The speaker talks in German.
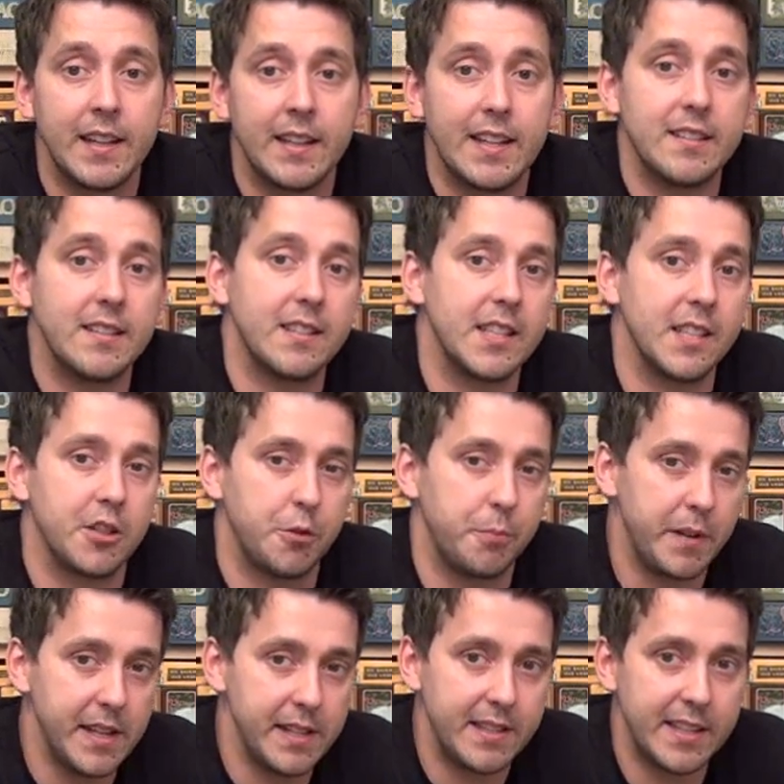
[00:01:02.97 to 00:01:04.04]
Das ist das
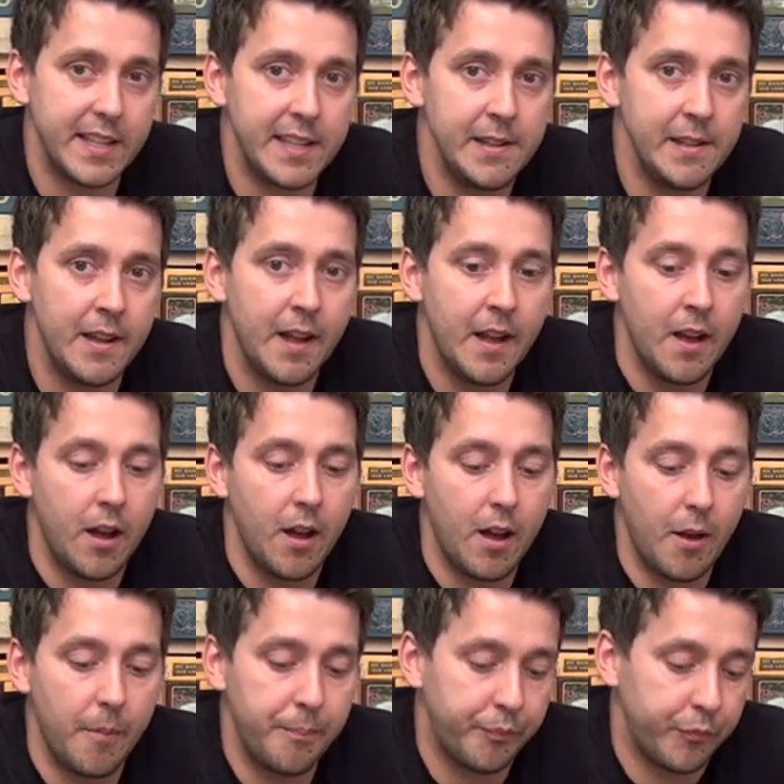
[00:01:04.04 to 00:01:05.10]
Spielziel
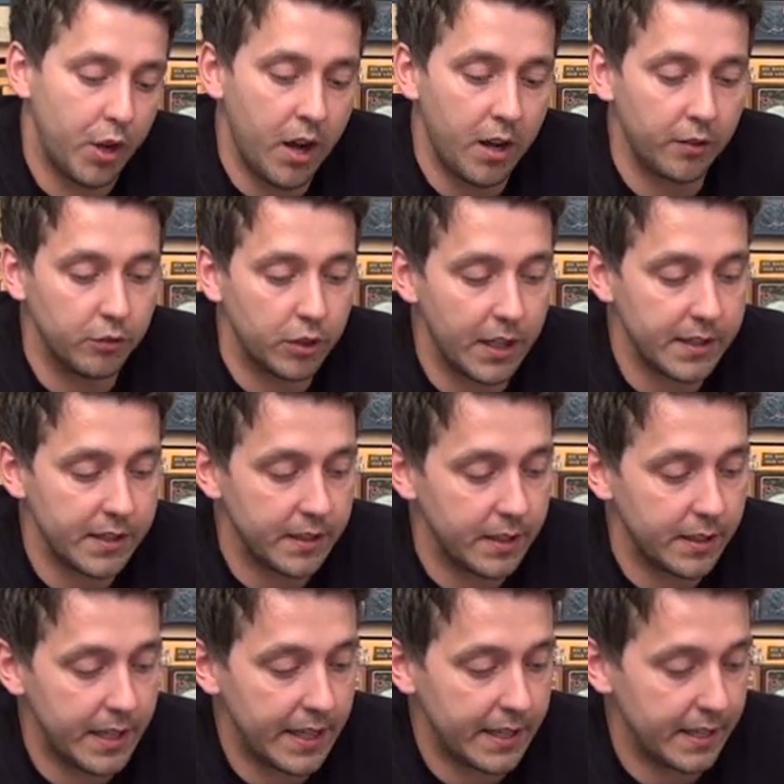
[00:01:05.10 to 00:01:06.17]
ähm, ja,
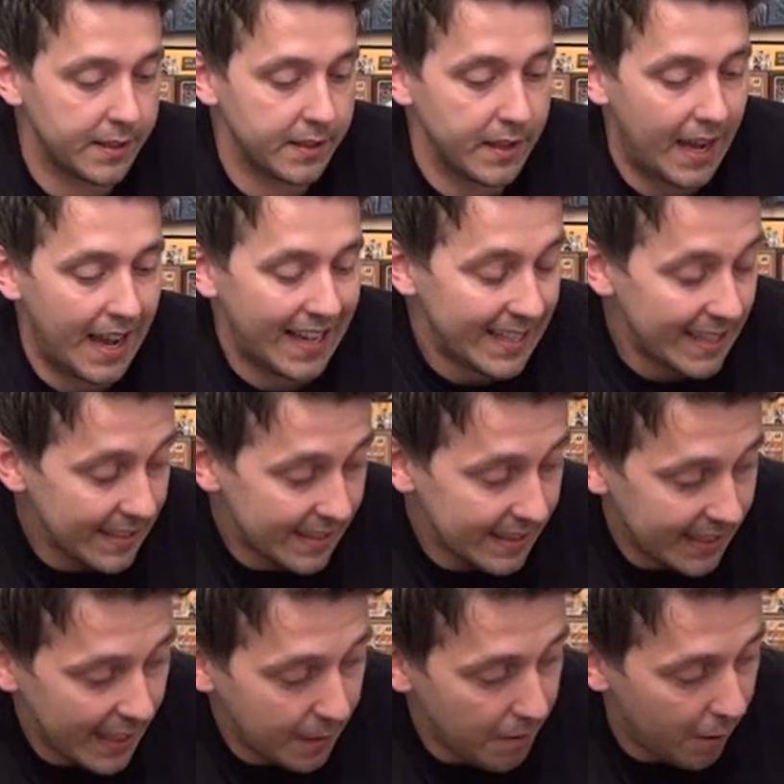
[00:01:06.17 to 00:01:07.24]
ganz nettes
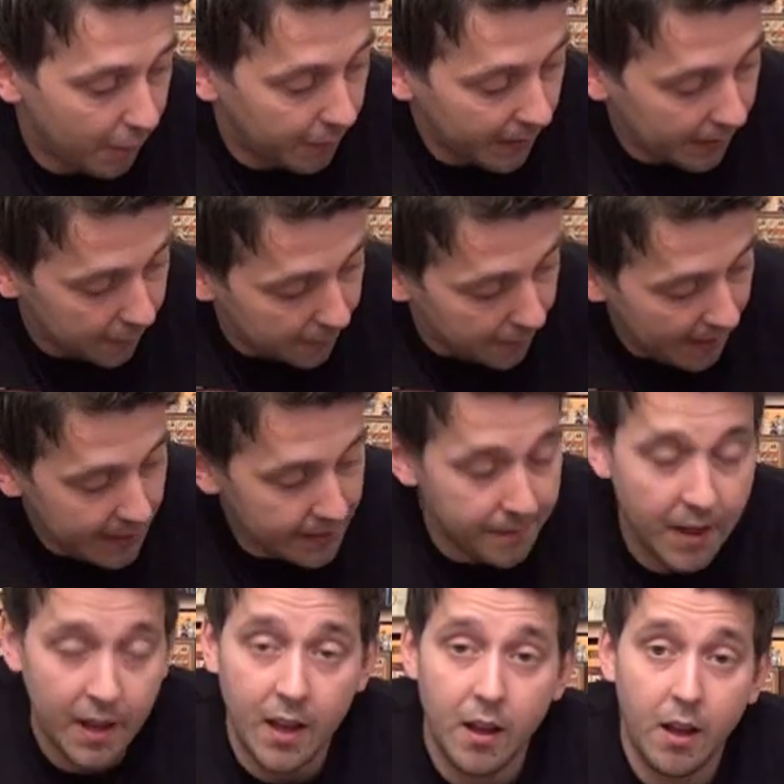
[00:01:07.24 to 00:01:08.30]
Handelsthema auf jeden Fall.